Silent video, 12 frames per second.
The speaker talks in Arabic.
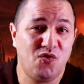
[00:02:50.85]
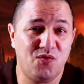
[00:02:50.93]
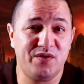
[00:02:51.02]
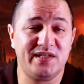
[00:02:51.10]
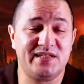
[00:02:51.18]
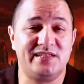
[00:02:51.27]

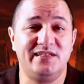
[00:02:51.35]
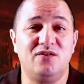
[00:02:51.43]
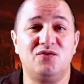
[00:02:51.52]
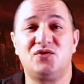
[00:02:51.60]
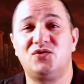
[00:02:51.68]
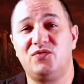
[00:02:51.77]
والنص
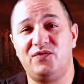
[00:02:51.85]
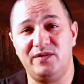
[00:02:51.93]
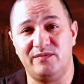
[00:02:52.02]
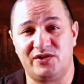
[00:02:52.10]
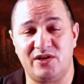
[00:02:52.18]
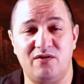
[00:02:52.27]
ديالو السفلي
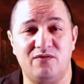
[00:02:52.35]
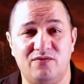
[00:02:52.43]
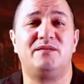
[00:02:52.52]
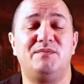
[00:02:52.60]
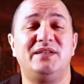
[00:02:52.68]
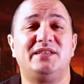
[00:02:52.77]
مشى
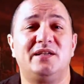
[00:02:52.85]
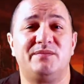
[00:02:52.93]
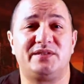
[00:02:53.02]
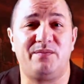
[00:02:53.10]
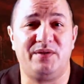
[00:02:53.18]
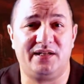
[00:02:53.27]
منظر من
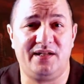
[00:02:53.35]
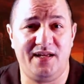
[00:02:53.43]
طبيعه